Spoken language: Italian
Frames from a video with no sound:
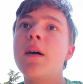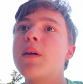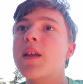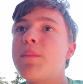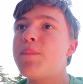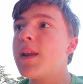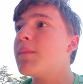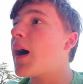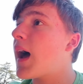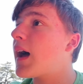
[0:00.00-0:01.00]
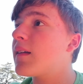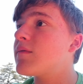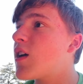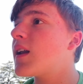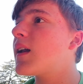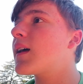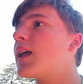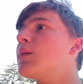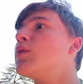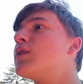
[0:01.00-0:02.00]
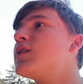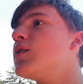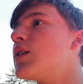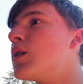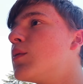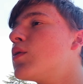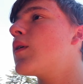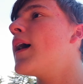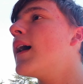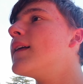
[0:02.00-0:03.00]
perché prima c'erano anche le emozioni rimozione comunque